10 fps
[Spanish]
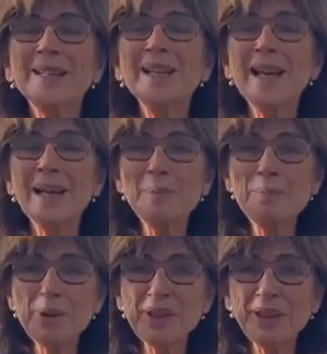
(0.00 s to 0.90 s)
de la
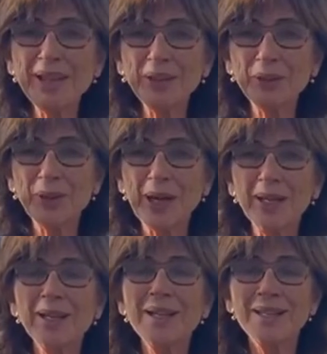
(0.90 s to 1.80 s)
limpieza
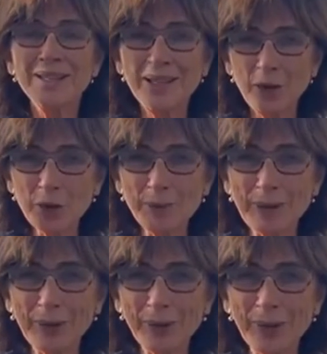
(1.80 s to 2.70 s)
electoral, de
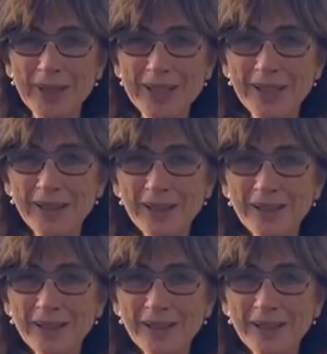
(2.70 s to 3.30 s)
los valores.